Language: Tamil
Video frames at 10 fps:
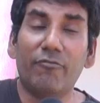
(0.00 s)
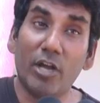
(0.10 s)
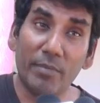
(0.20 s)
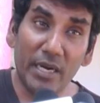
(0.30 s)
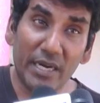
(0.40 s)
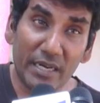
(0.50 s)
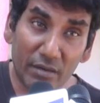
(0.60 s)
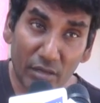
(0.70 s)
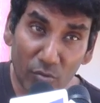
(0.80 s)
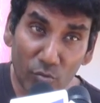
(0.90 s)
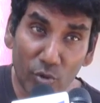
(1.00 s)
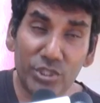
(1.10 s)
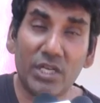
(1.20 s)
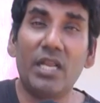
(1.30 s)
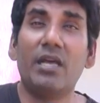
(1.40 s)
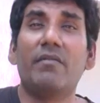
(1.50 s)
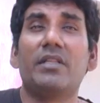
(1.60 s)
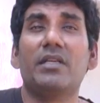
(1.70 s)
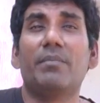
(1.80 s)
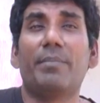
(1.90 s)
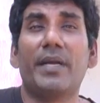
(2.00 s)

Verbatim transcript: ஃபார்மலின் ஒரிஜினலாக வந்து